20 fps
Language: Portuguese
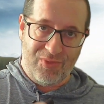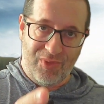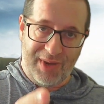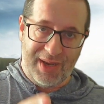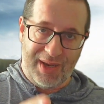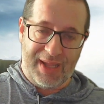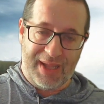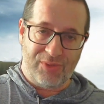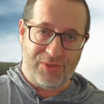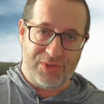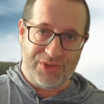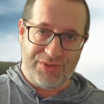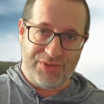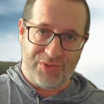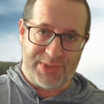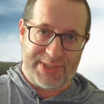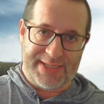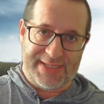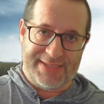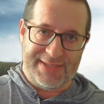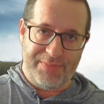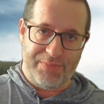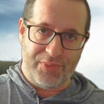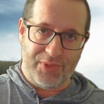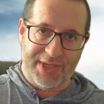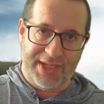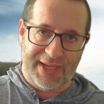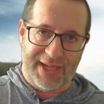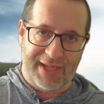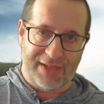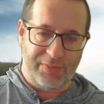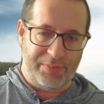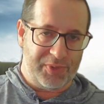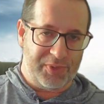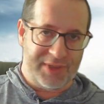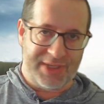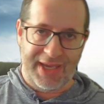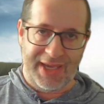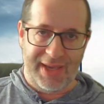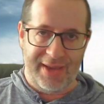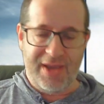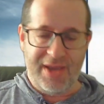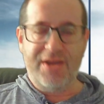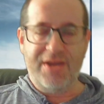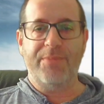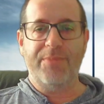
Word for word: laudo de vocês impugnado. Por quê?